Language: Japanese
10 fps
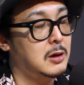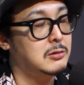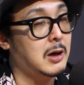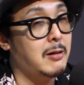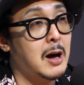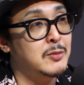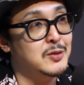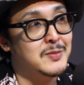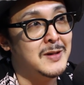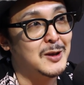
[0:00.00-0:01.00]

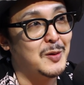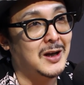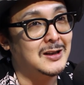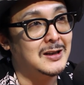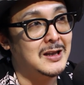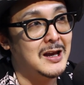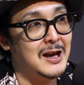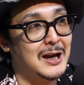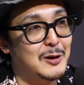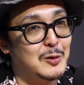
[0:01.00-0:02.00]
フラワームーブメントがあっっ
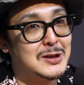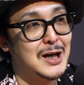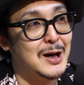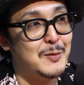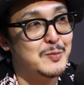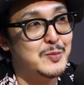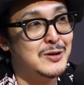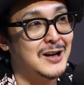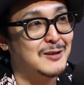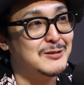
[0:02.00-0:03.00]
てロシア
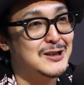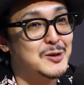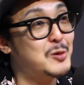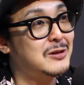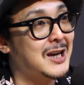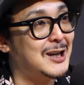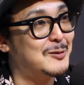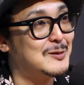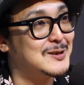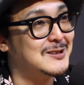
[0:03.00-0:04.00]
文学にすごく傾
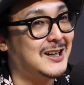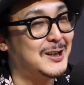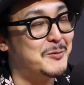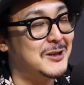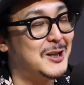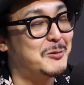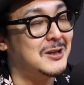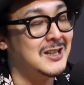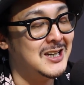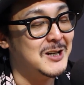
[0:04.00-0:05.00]
倒する方もいた
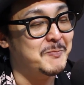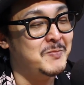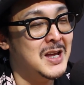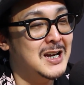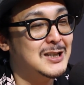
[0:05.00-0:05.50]
時に、うん、